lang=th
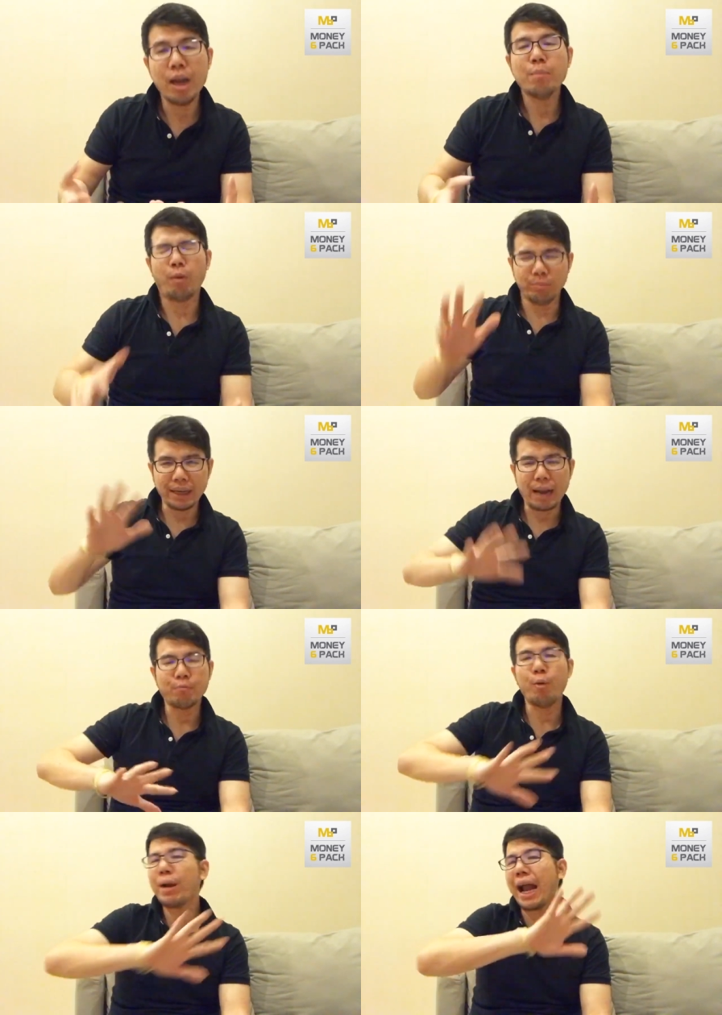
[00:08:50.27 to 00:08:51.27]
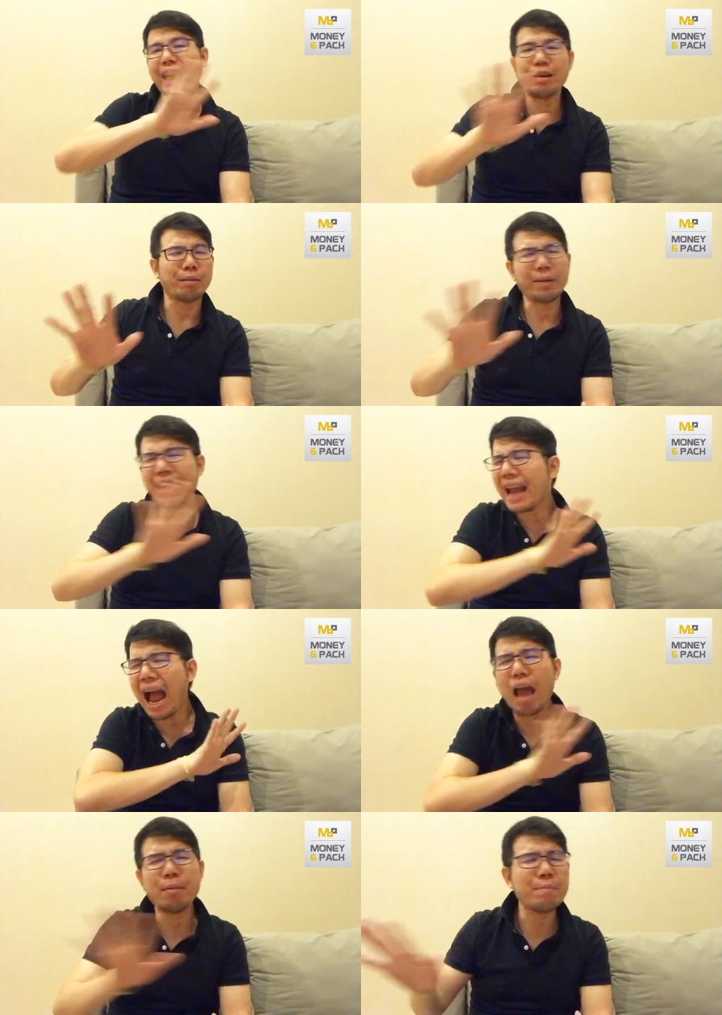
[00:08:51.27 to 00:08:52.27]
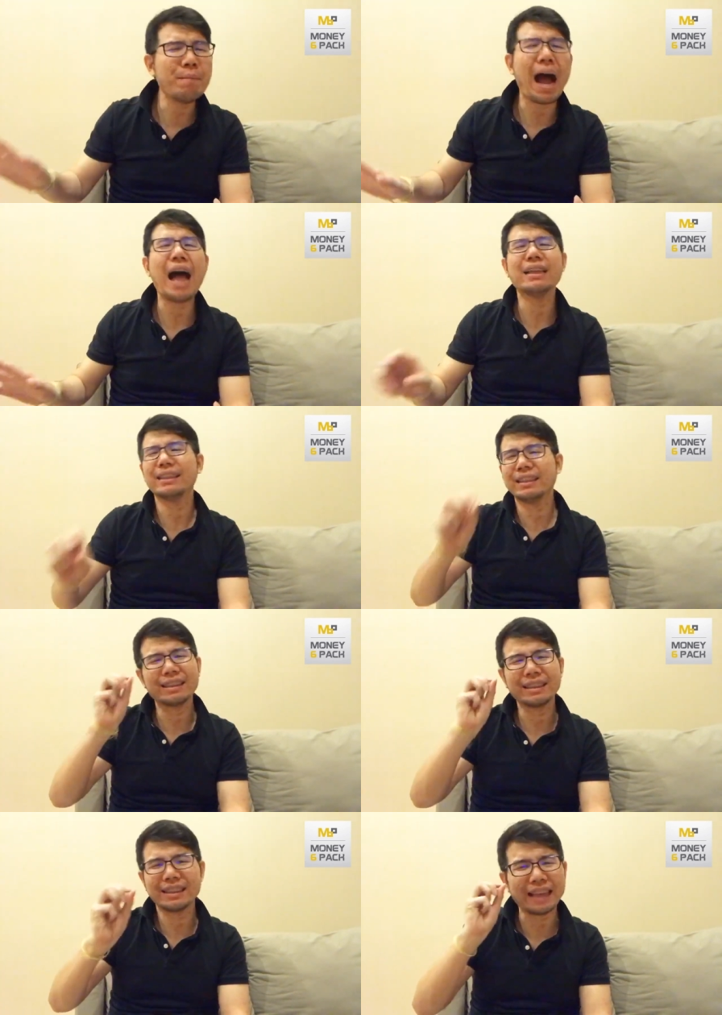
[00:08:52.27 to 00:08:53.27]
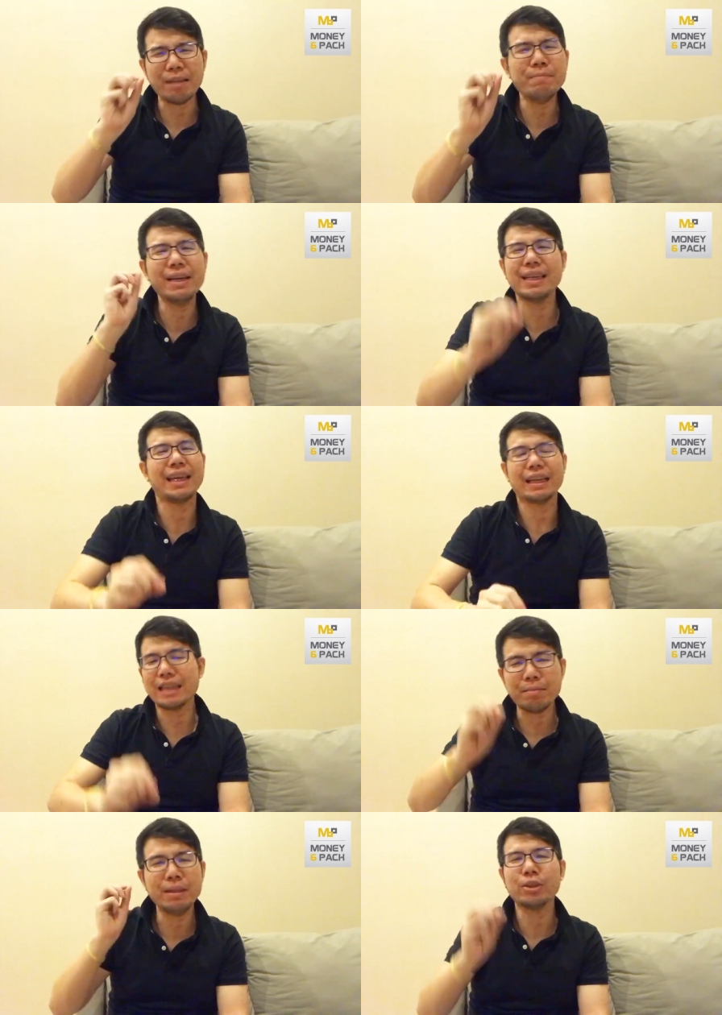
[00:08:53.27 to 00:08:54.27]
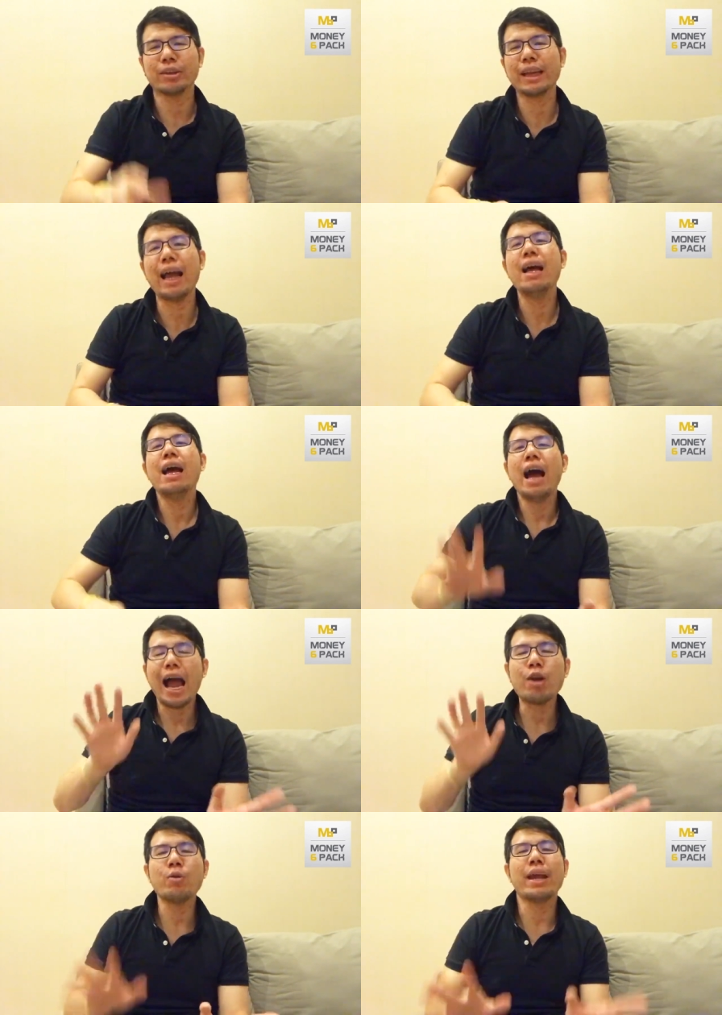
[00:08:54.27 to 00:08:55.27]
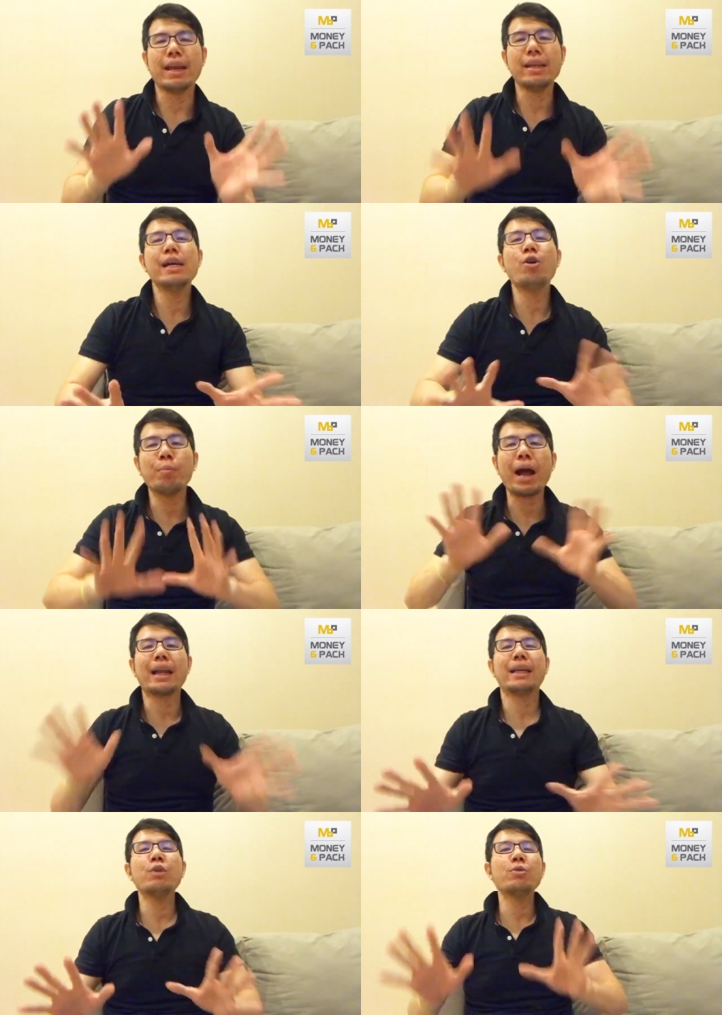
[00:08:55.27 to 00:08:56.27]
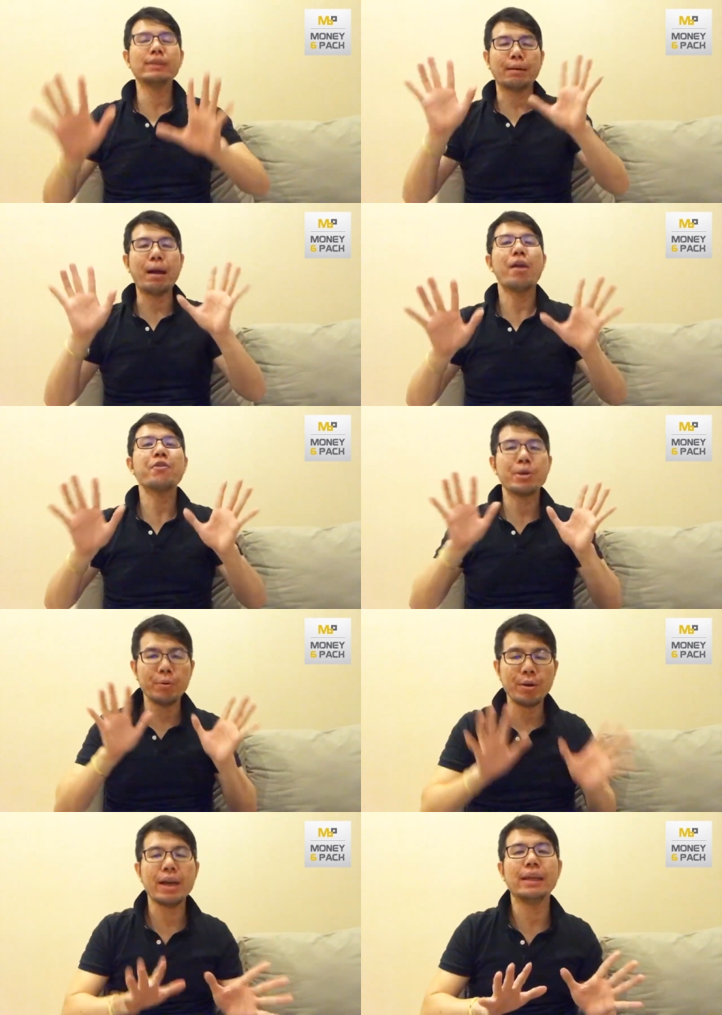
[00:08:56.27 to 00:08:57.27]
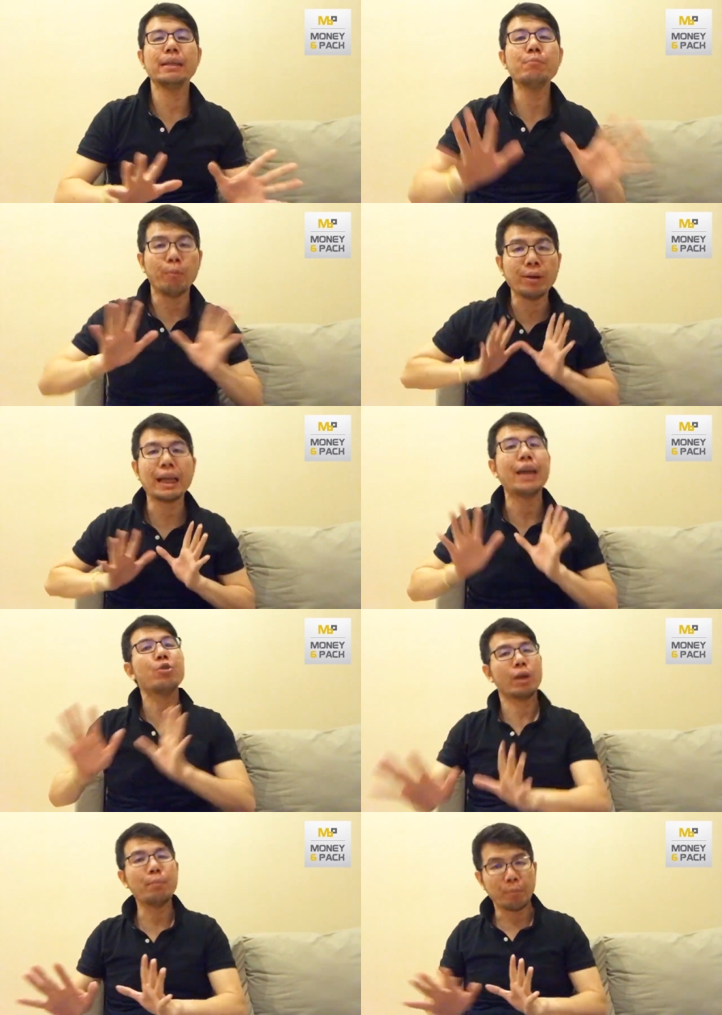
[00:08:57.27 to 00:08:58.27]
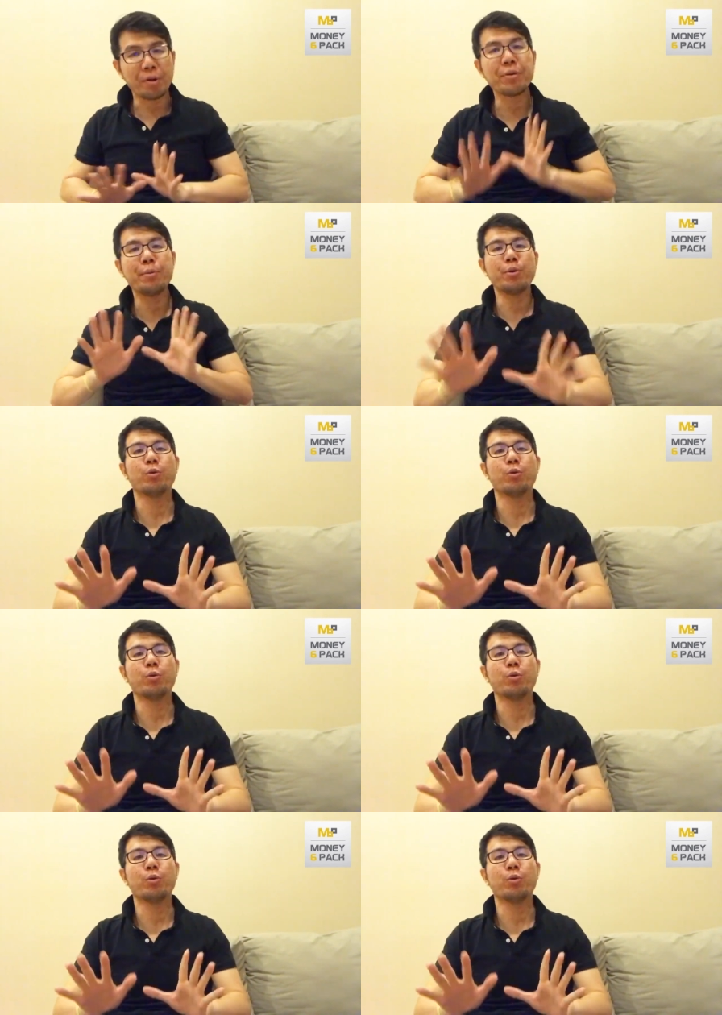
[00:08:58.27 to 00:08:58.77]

ผมจะทำงบการเงินแบบง่ายๆบ้านๆใช้มือเขียนใช้มือจดเนี่ยให้คุณเห็นเรื่องงบการเงินที่คุณสามารถรีวิวได้เลยซึ่งผมก็ใช้อยู่แล้วผมก็รีวิว